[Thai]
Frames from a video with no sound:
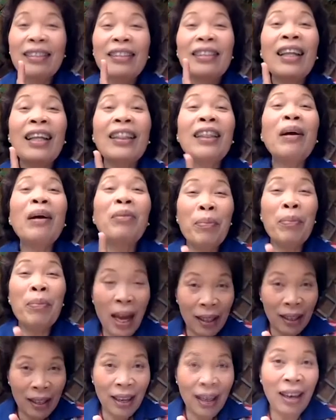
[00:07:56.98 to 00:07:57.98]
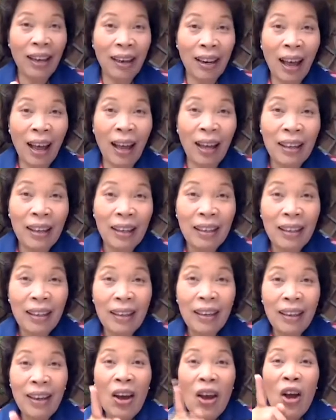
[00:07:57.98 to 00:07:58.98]
การทำสมาธินะ
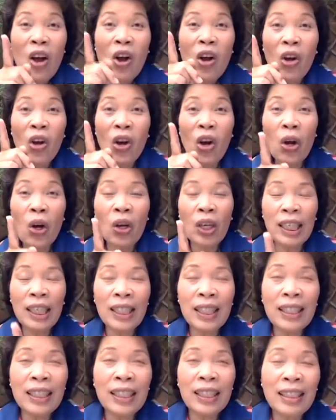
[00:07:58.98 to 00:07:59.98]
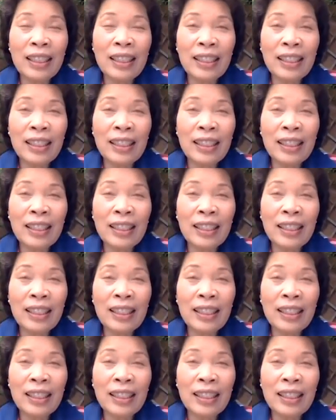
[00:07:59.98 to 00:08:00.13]
ก็คือ